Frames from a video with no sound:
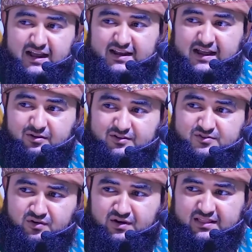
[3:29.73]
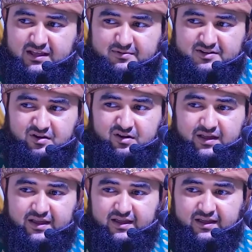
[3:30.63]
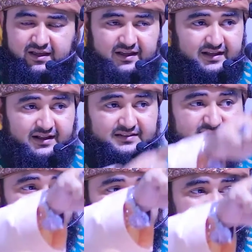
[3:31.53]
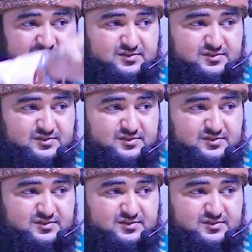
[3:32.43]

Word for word: দাড়ি এগুলো সুন্নতের বিষয় চেহারা